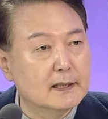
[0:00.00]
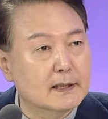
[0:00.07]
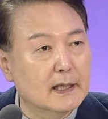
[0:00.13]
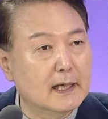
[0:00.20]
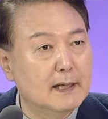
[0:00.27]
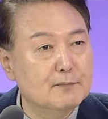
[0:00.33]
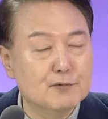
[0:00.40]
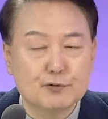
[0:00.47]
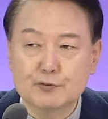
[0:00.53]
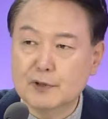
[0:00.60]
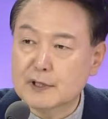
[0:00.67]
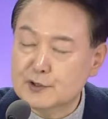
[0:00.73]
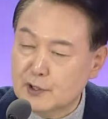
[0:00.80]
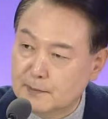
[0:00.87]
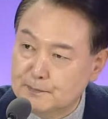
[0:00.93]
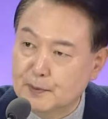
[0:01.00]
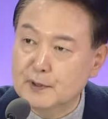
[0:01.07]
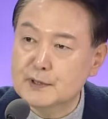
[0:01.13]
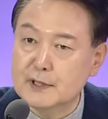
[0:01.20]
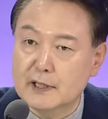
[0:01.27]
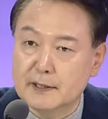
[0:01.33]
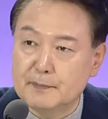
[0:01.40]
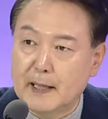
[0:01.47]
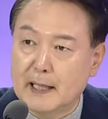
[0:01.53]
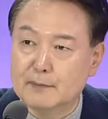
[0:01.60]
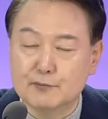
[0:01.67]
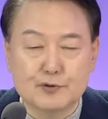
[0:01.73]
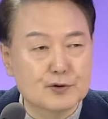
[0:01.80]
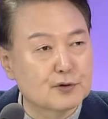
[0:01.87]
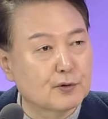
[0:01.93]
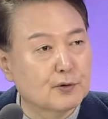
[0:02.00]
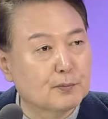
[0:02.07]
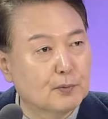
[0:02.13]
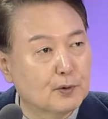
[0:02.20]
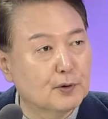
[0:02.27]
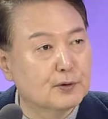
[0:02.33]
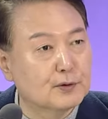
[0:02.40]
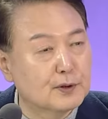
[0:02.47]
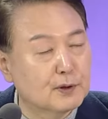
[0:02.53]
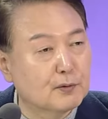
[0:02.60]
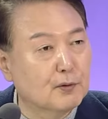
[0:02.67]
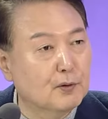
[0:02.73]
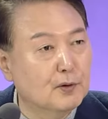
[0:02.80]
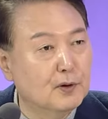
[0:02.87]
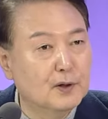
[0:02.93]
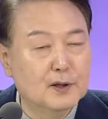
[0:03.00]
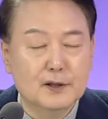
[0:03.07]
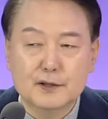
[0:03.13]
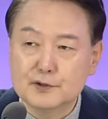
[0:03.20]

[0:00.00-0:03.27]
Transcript: 대한민국의 첫 번째 방문지로 보여드리고